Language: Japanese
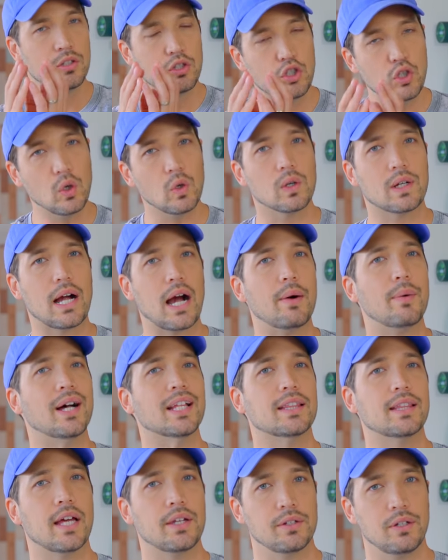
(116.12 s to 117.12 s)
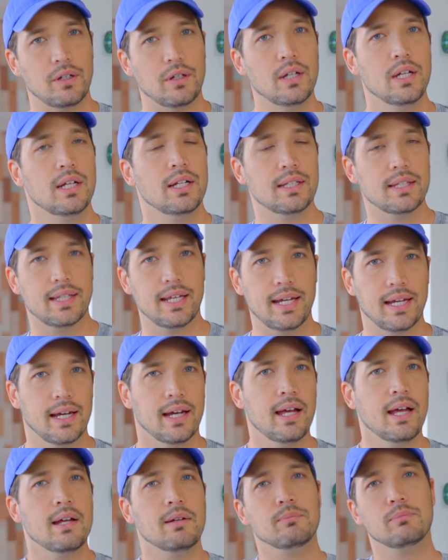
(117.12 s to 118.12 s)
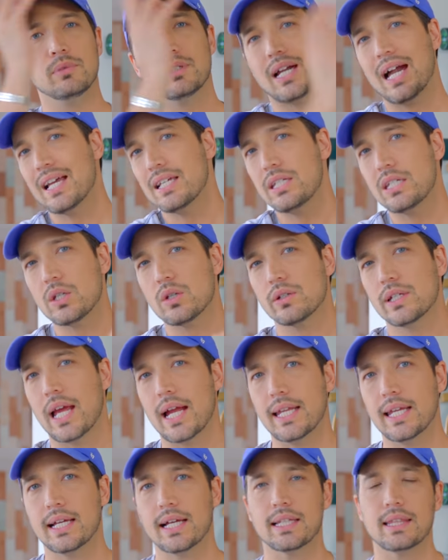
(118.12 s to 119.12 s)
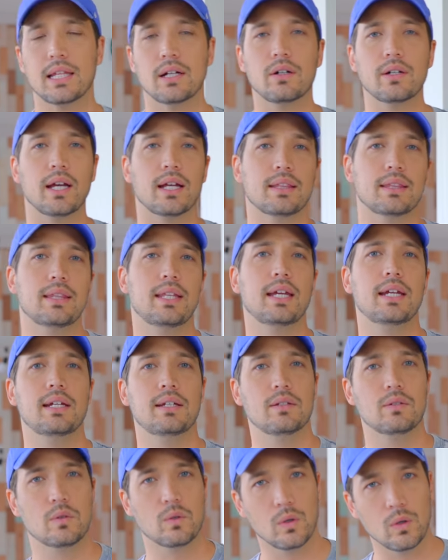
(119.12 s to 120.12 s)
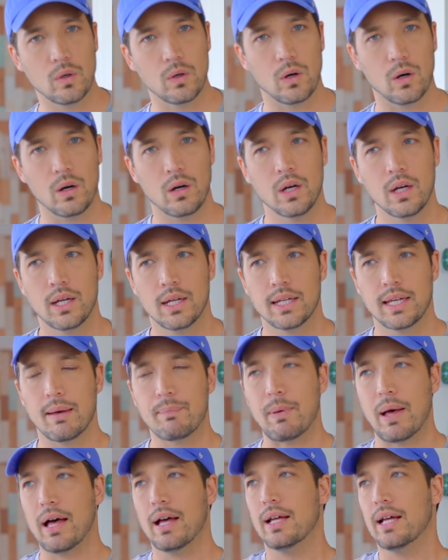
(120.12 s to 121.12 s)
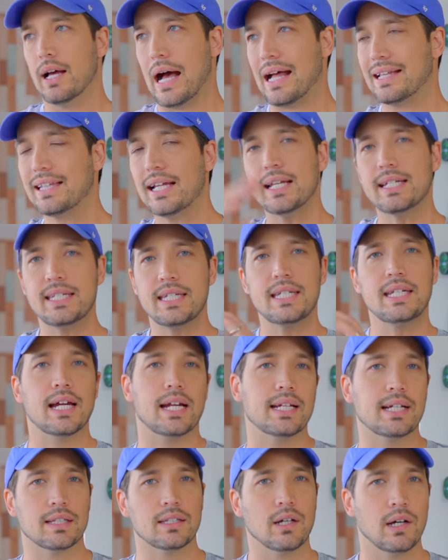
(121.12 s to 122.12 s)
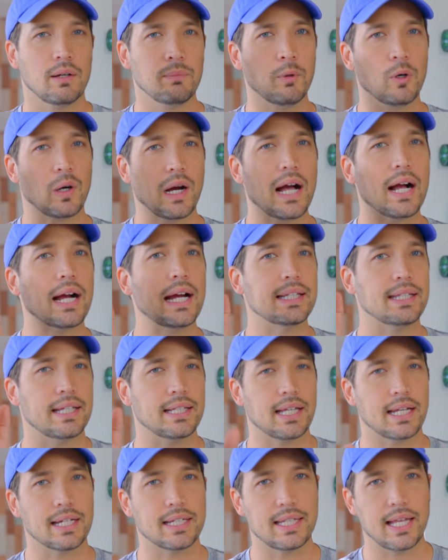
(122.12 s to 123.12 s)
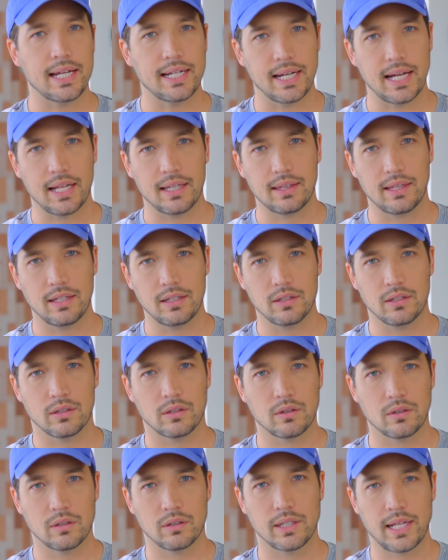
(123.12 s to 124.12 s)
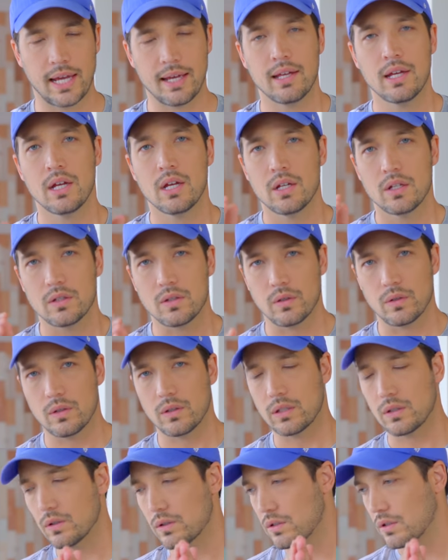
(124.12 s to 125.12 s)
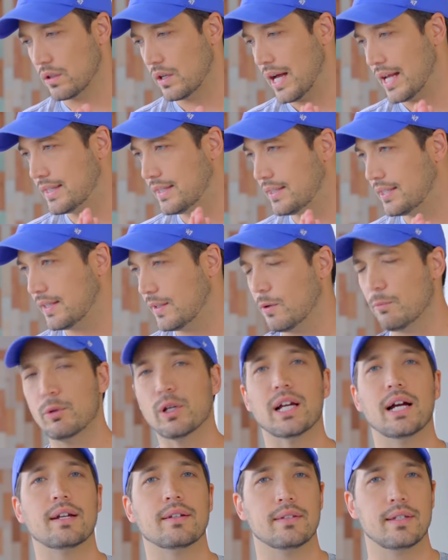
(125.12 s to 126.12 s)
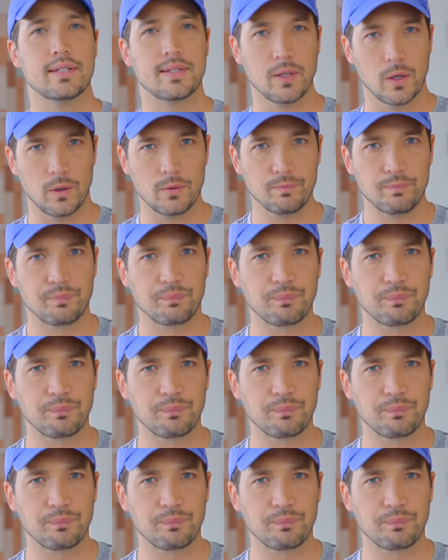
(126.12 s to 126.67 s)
超変わったの。で、昔のやり方をやっているとやっぱ新しいやり方はもう考えていただきたいなっていうこのね、その一つの熱い思いがあるんですよ。